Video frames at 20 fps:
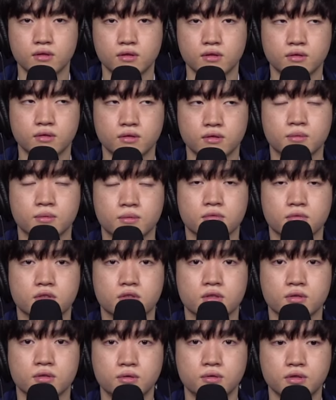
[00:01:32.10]
어,
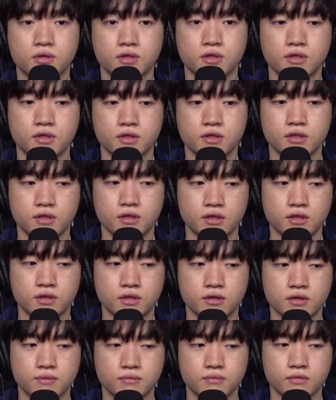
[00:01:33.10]
지금
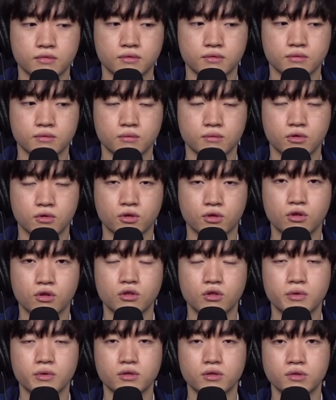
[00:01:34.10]
솔직히 뭐
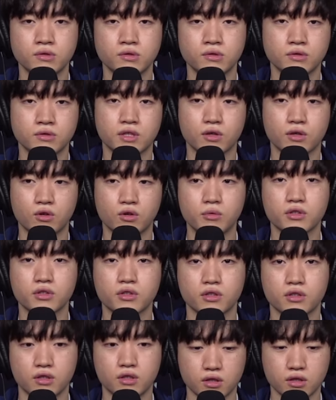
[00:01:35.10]
경험할 거는 다
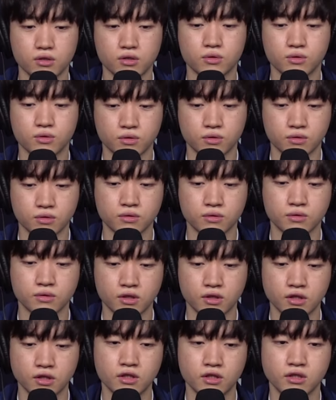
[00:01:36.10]
경험했다 생각해서
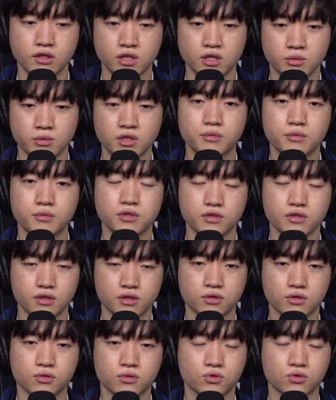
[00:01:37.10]
이번
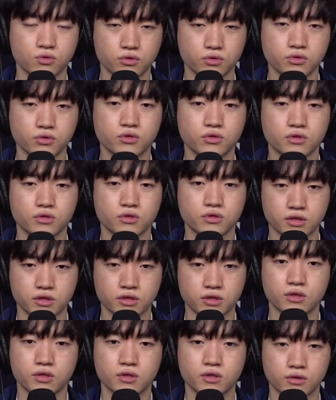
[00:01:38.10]
MSI에서도 좋은 성적을
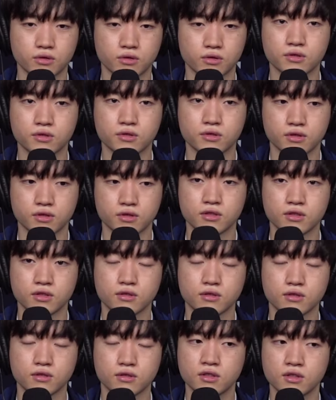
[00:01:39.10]
냈어야 됐을 것
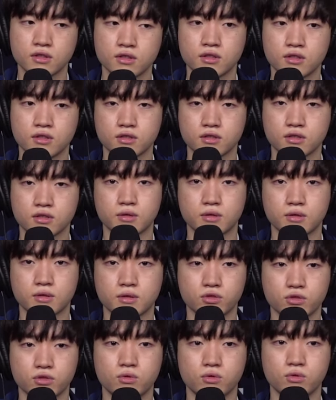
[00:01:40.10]
같은데 그게 참
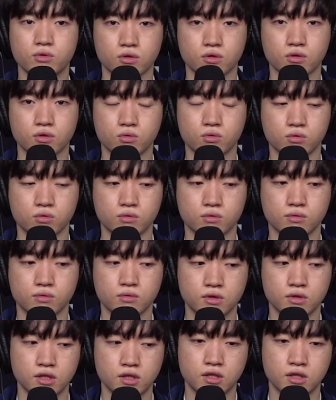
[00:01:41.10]
아쉬운 것 같고,
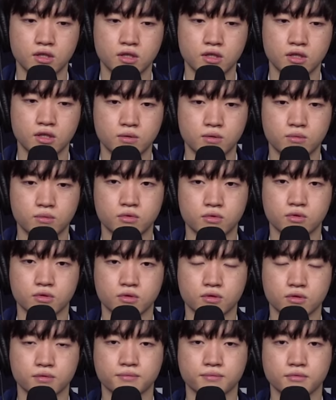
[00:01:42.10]

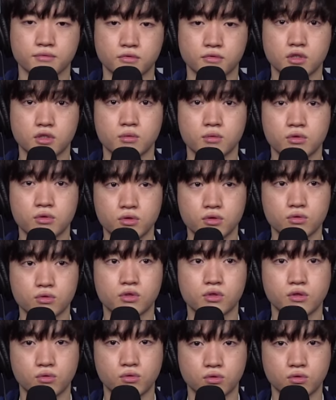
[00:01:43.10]
뭐, 이번에도
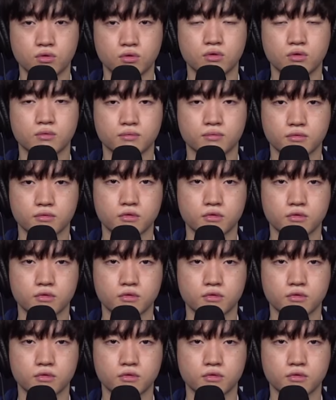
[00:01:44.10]
그래도,